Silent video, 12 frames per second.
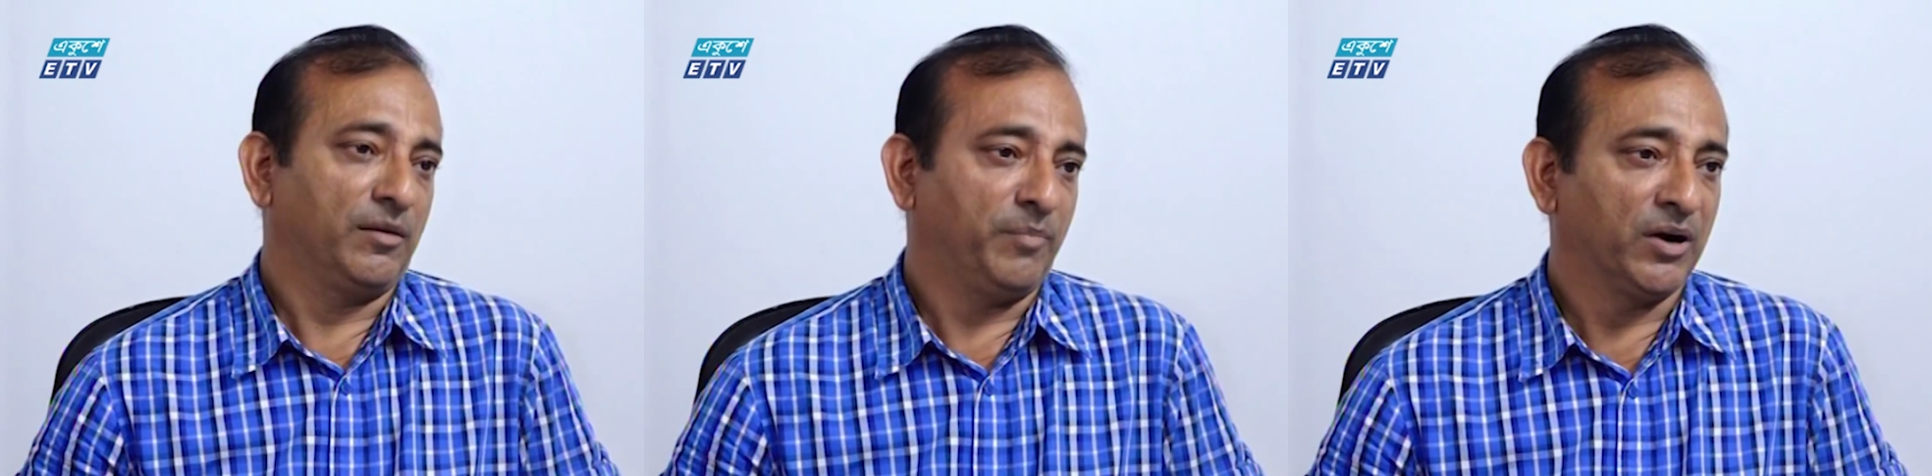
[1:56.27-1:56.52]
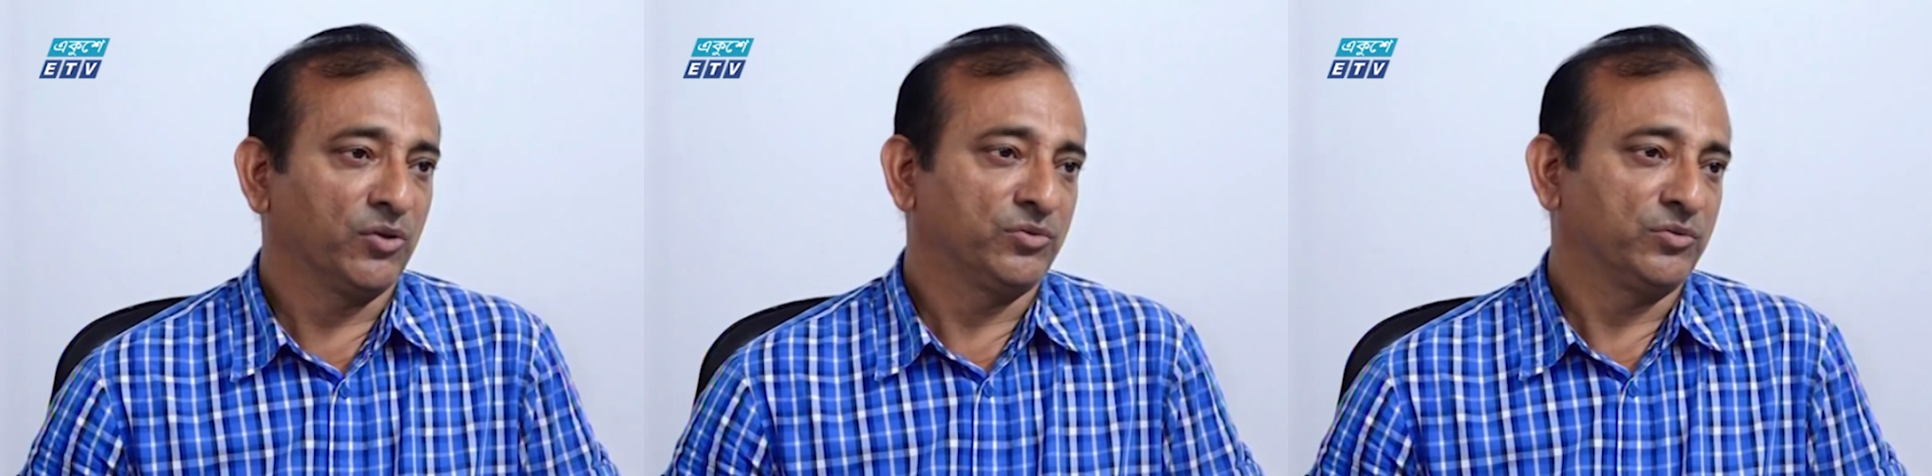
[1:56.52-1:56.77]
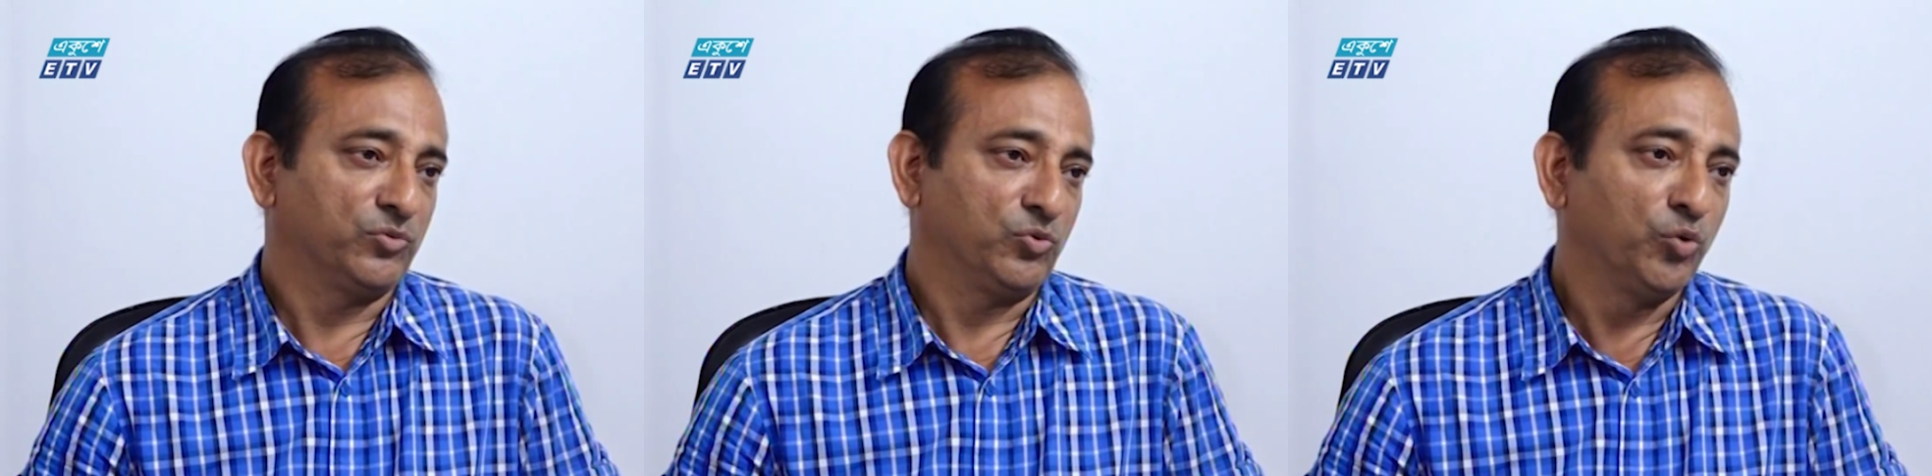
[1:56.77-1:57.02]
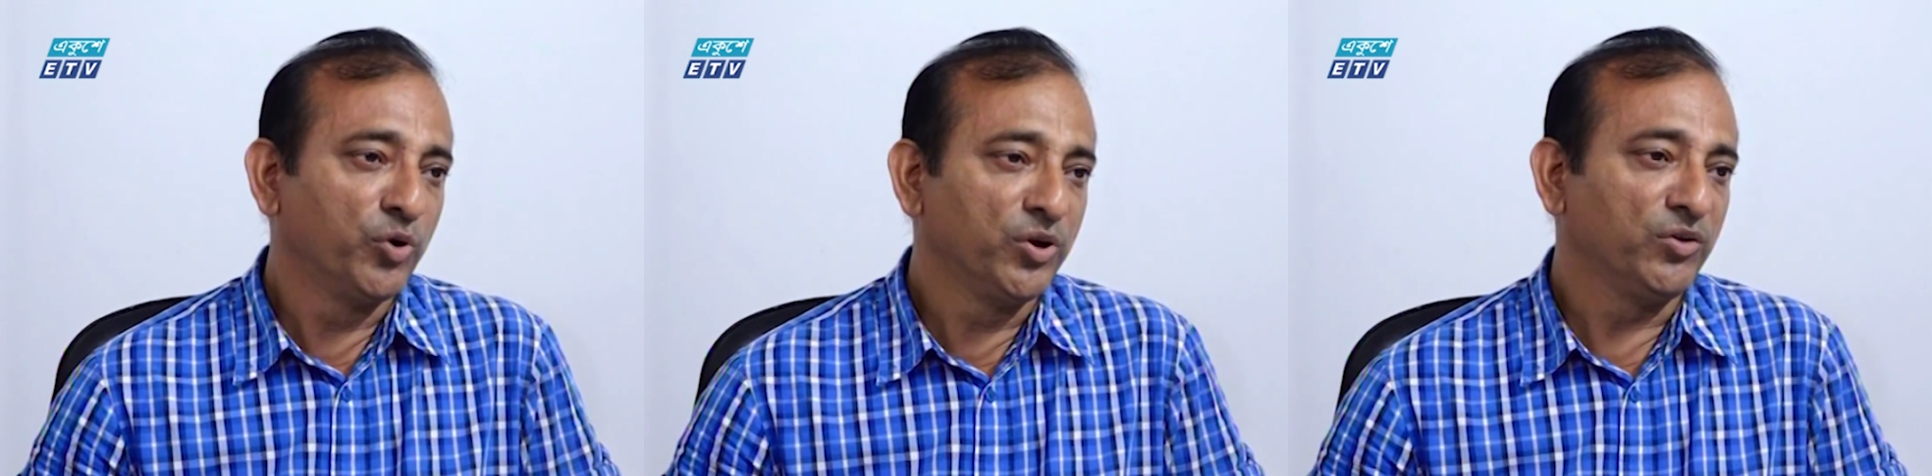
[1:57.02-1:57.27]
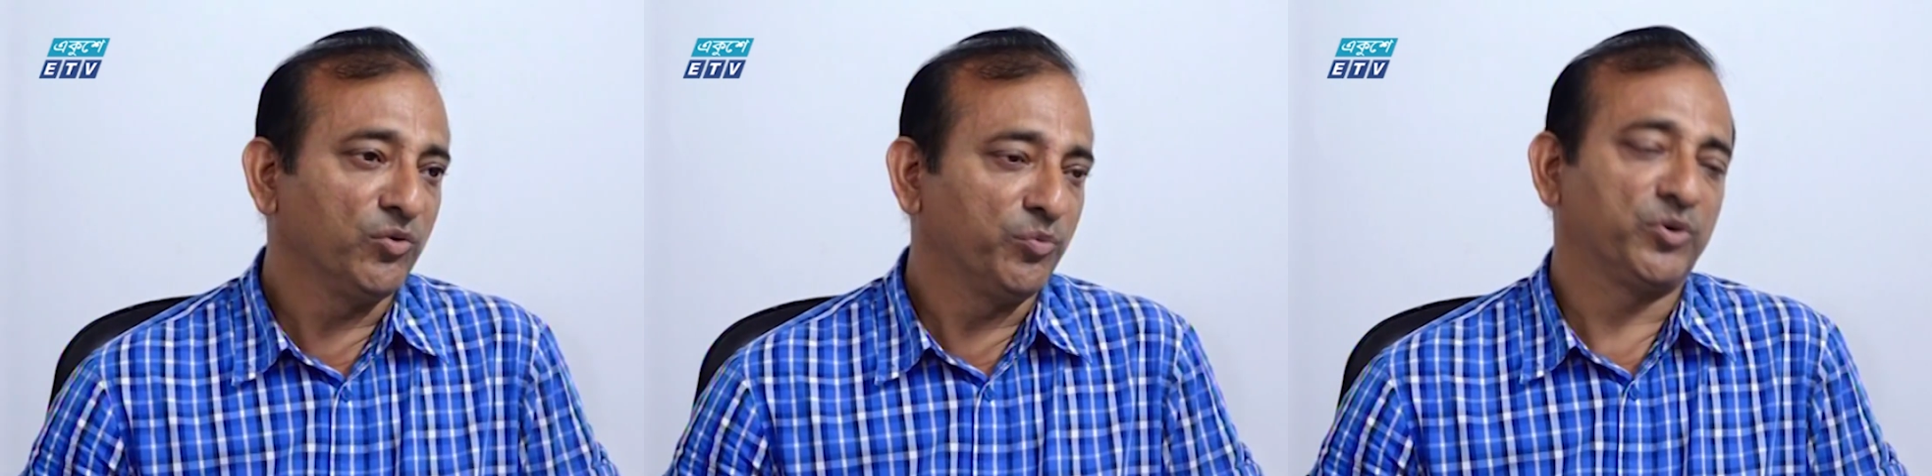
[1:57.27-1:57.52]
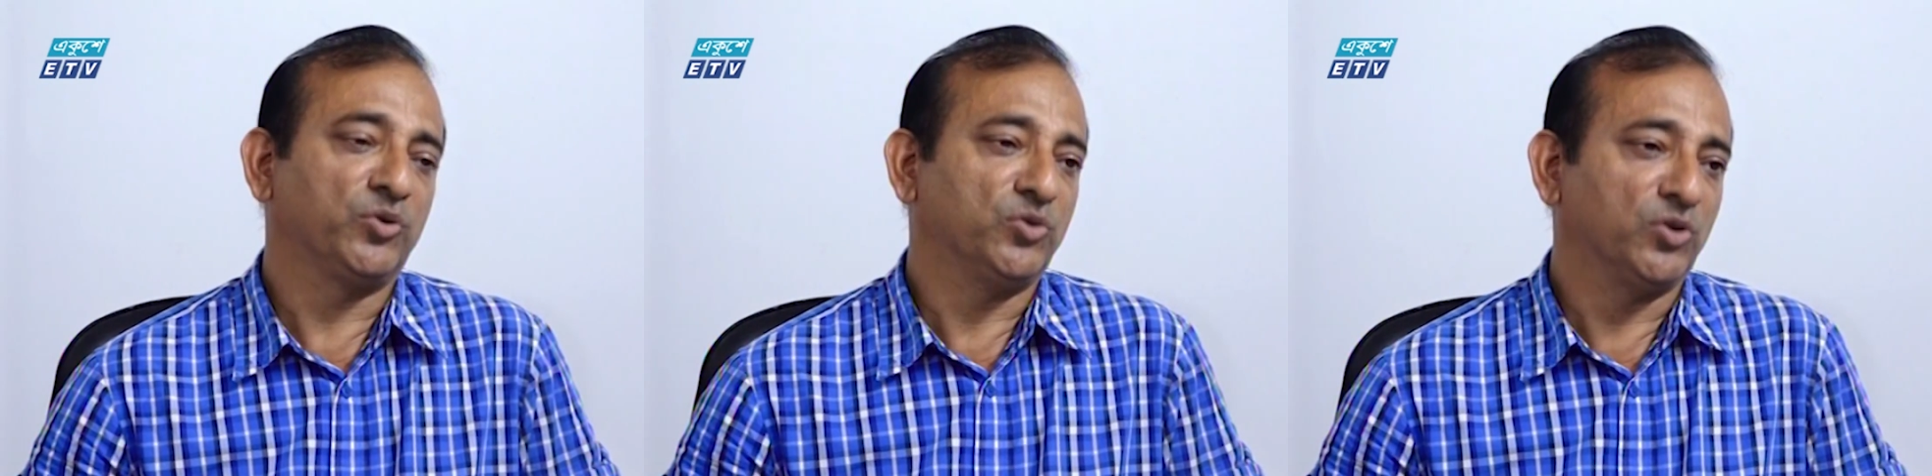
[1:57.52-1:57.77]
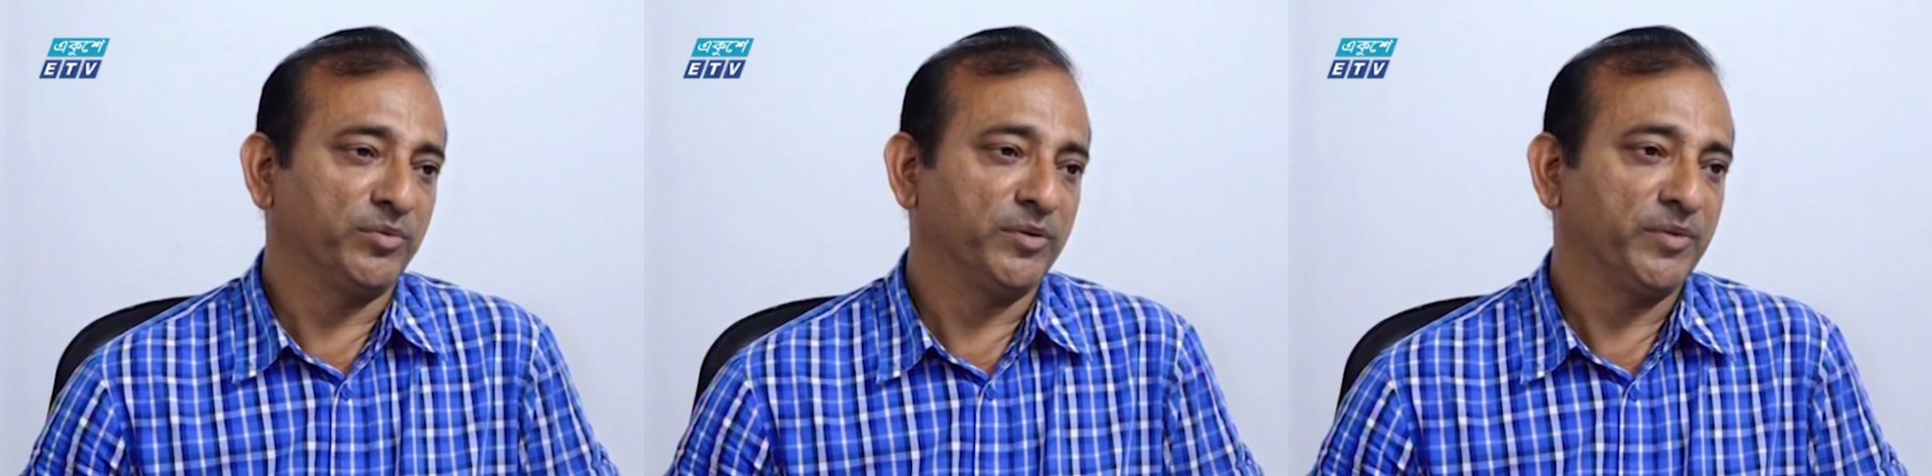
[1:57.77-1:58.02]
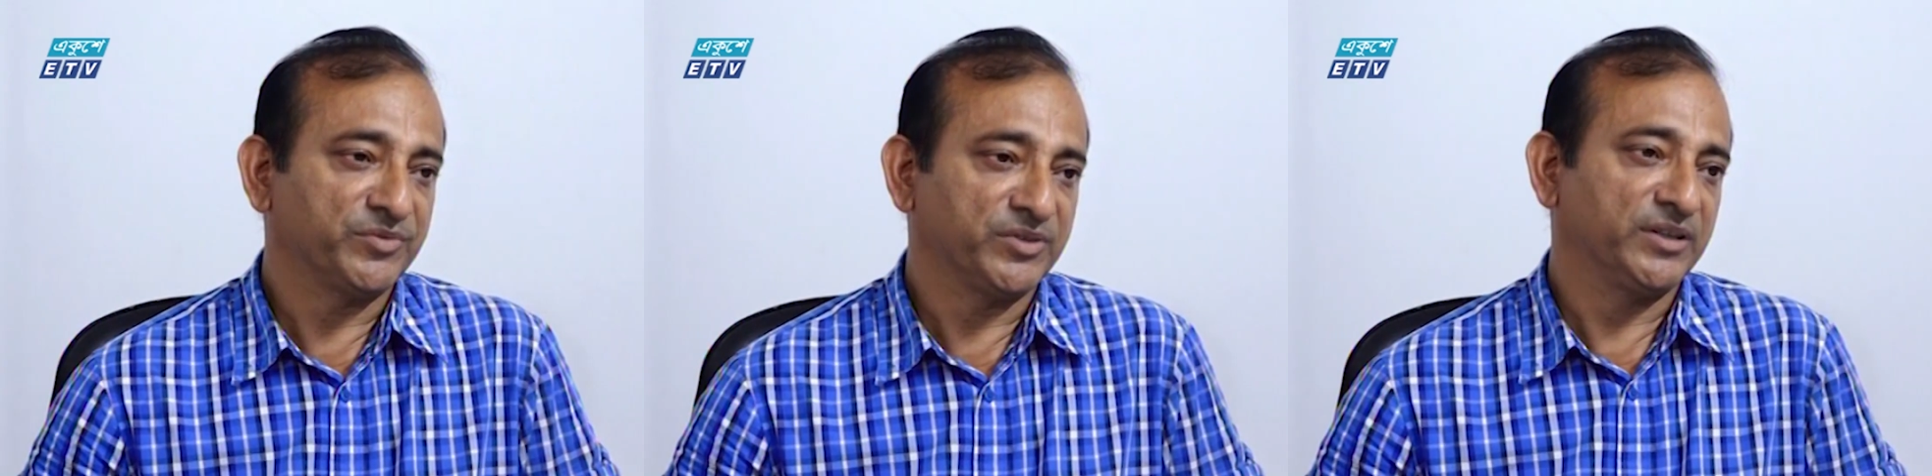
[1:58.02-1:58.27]
ভারত উভয়ই উপকৃত হবে
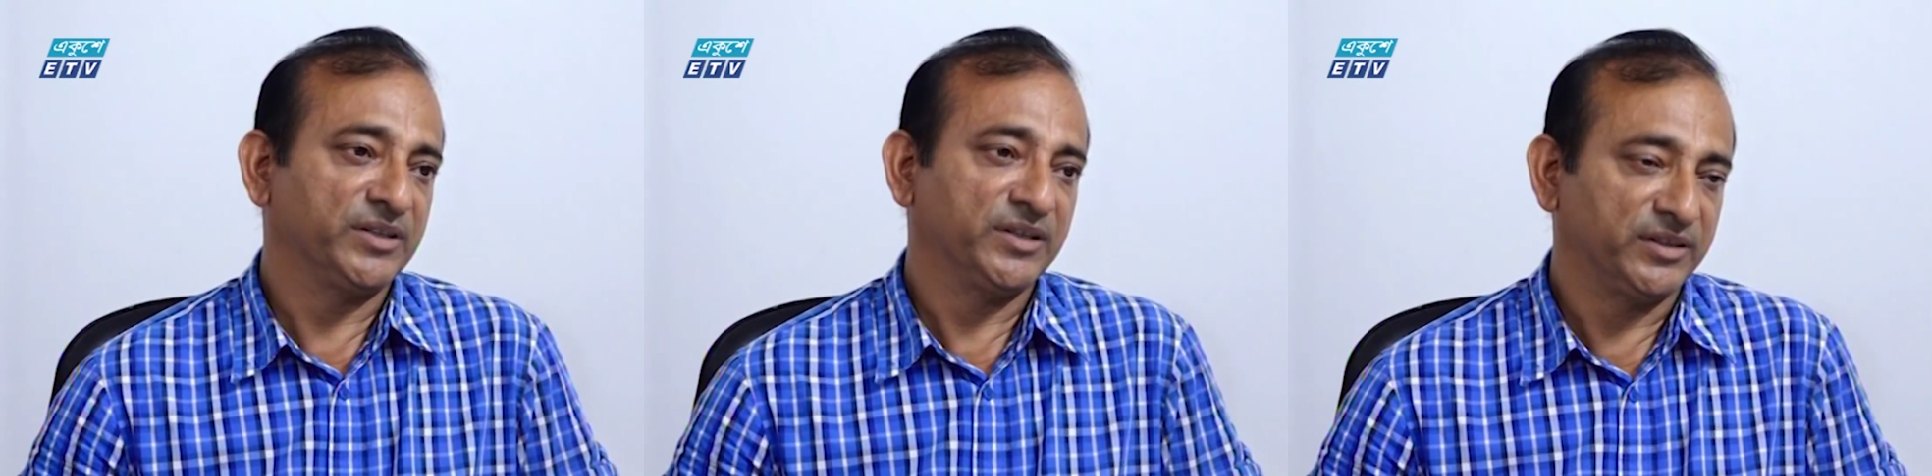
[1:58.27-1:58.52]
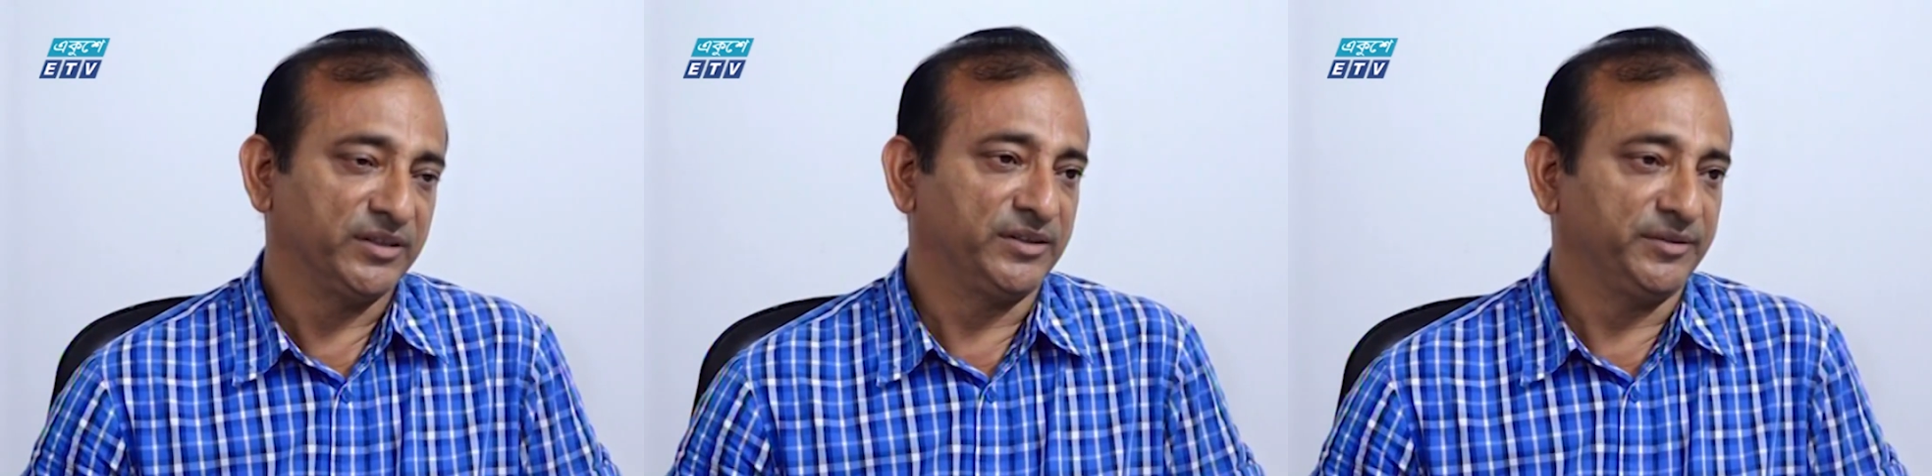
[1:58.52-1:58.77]
ব্যবসার দিক থেকে